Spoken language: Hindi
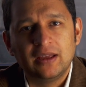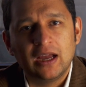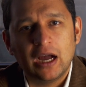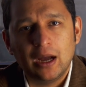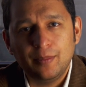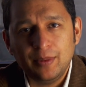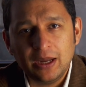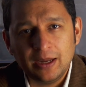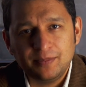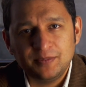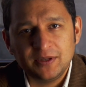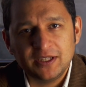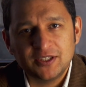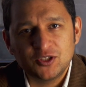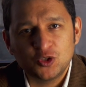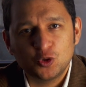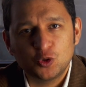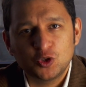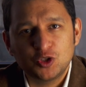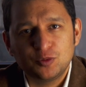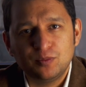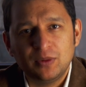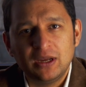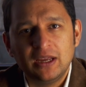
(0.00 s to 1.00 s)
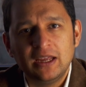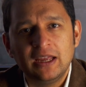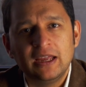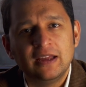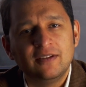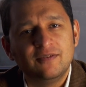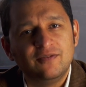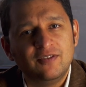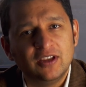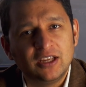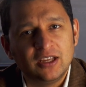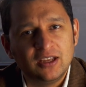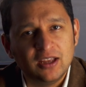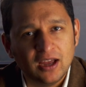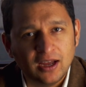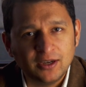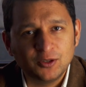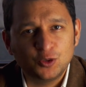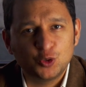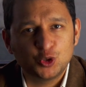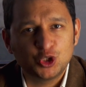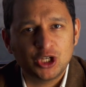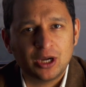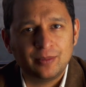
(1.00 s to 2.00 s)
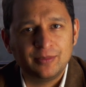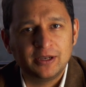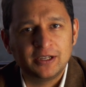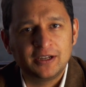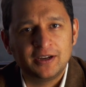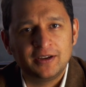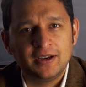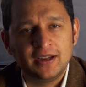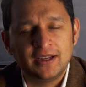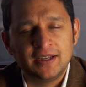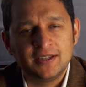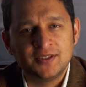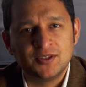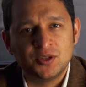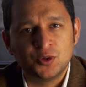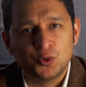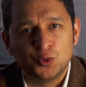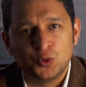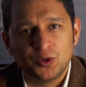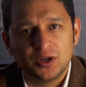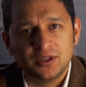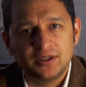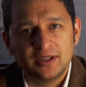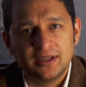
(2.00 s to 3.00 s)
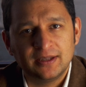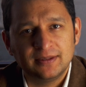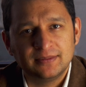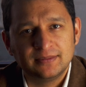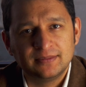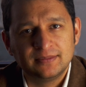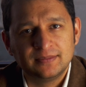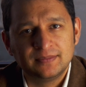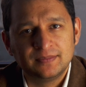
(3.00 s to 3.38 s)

हमें अपनी सोच में विज्ञान को शामिल करने की ज़रूरत है